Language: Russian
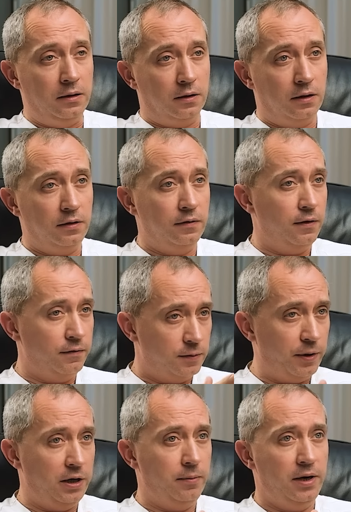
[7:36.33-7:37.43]
но ну, вы
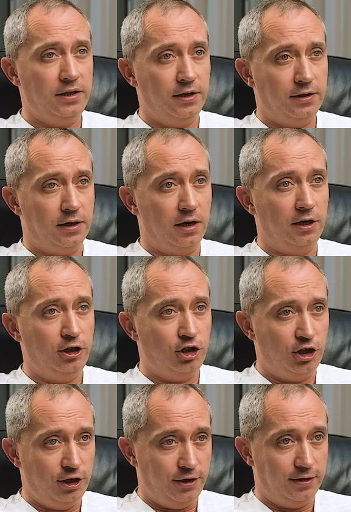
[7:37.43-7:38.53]
воспринимаете это как
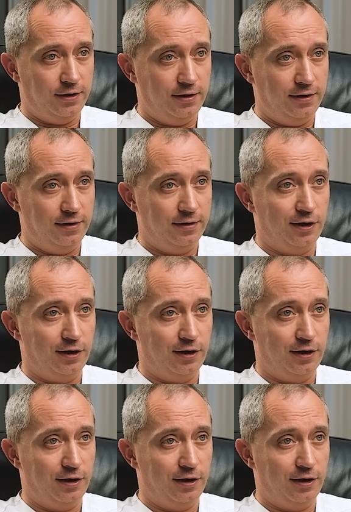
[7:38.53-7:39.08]
лечение, да?